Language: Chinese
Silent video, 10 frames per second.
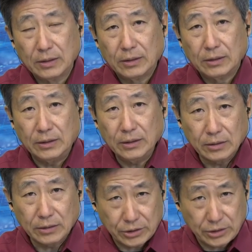一
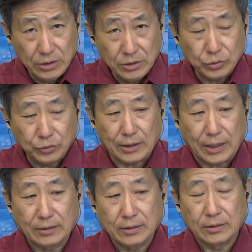个生出
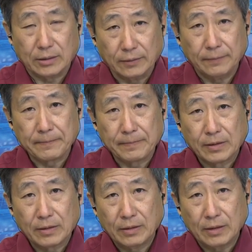来的人
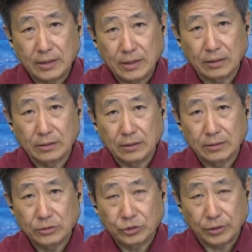那样的
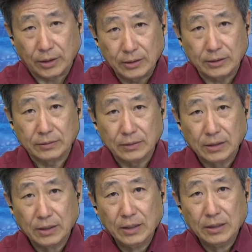权利？
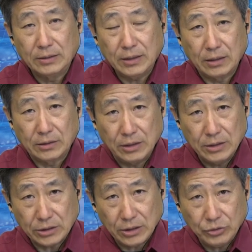这个人
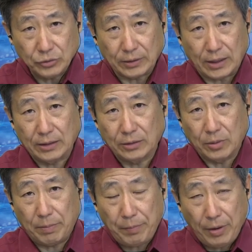生出来了，我
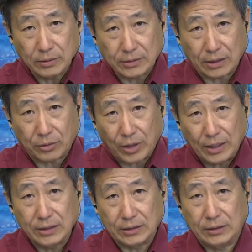抱在怀
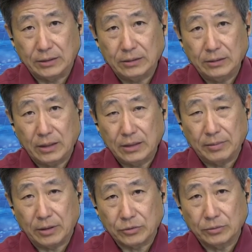里那一
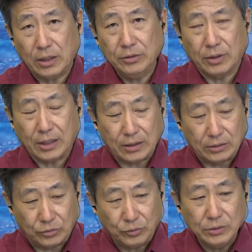秒钟，他有
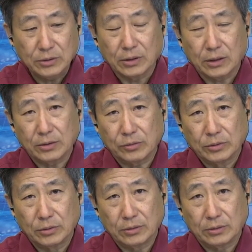很多的很多
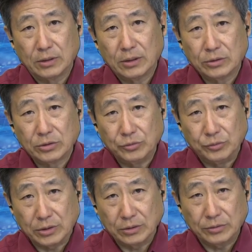的与
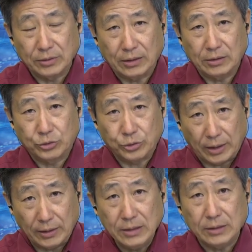生俱来的
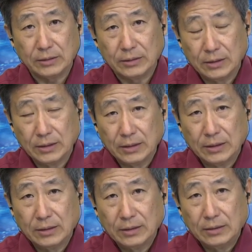权利。
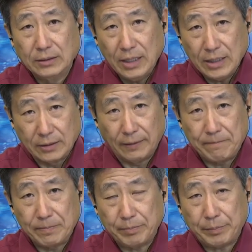那个
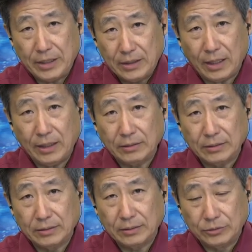胚胎
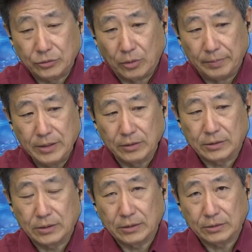有没有
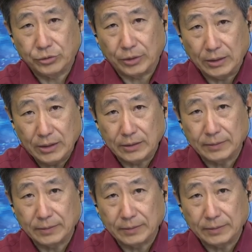这个权利？